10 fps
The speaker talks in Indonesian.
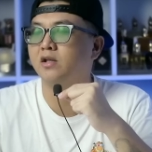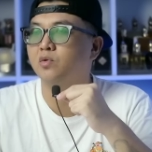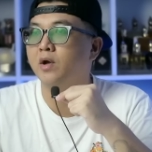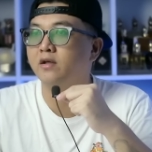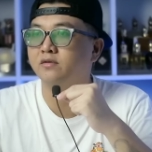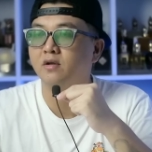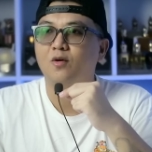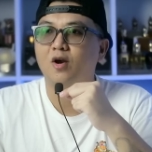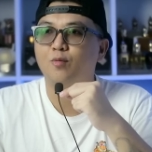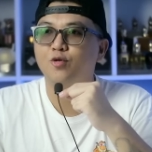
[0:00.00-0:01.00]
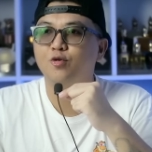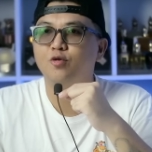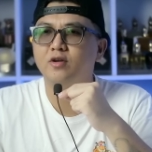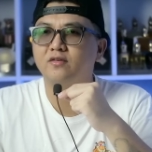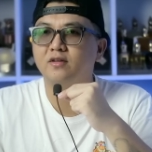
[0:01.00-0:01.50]
gitu guys. Walaupun
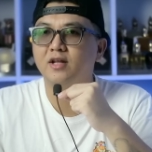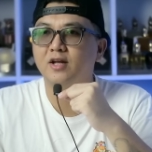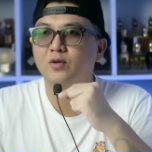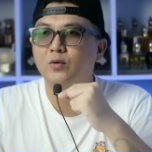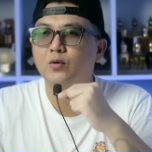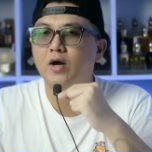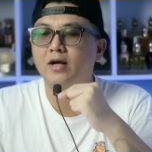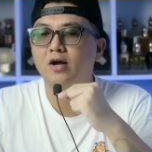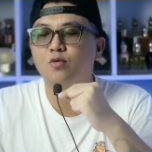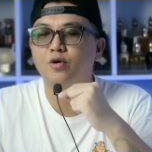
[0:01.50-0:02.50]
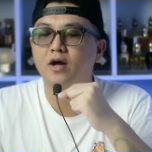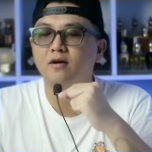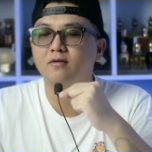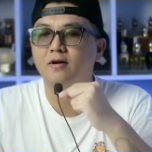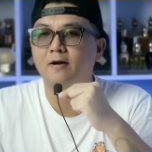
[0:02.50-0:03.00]
judulnya sendiri tuh agak
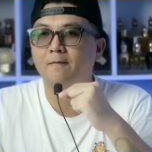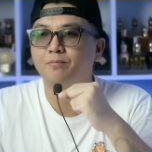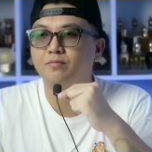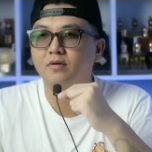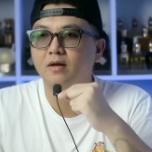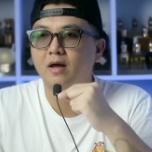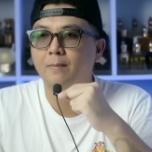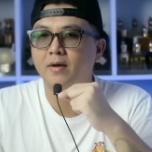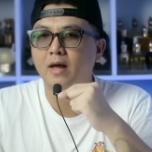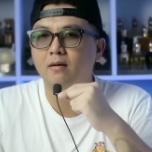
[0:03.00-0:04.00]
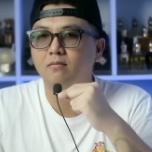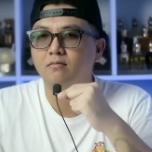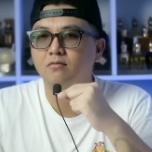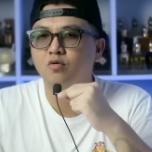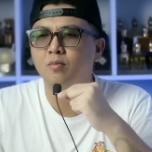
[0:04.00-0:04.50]
kurang um, apa ya,
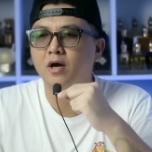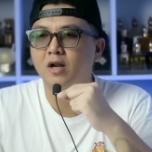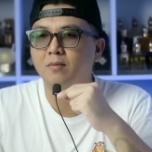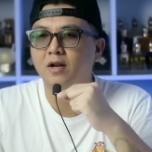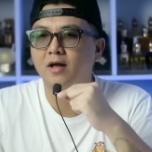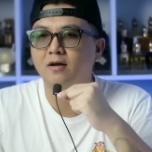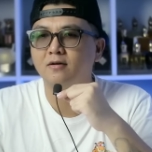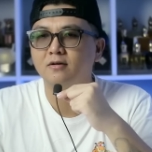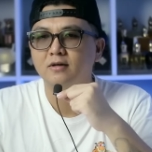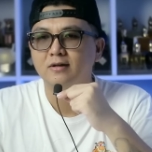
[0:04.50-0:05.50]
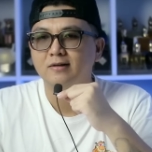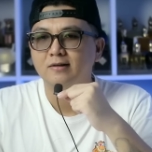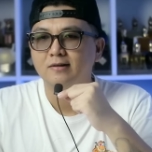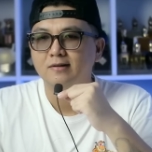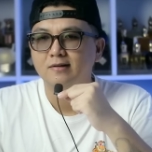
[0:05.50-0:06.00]
gue bakal bilang
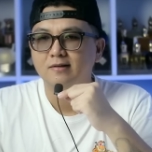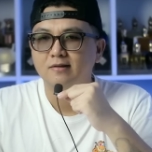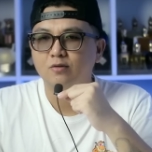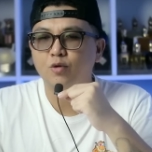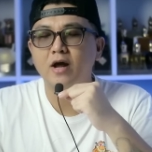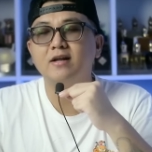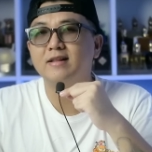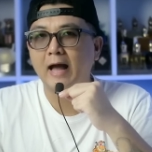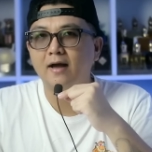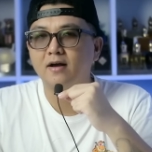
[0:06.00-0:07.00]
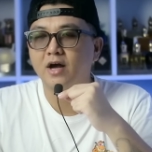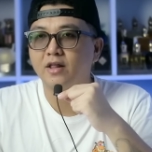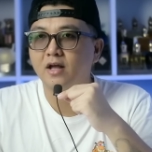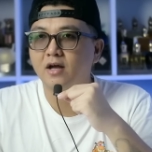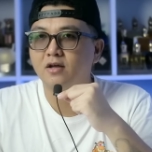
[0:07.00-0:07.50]
kurang kena
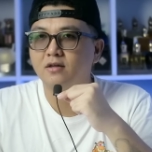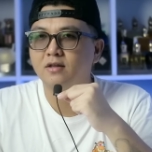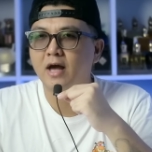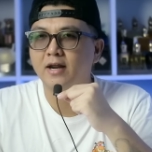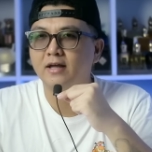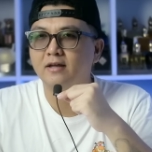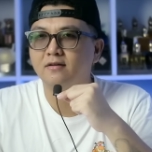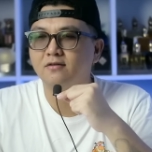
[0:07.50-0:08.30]
karena dari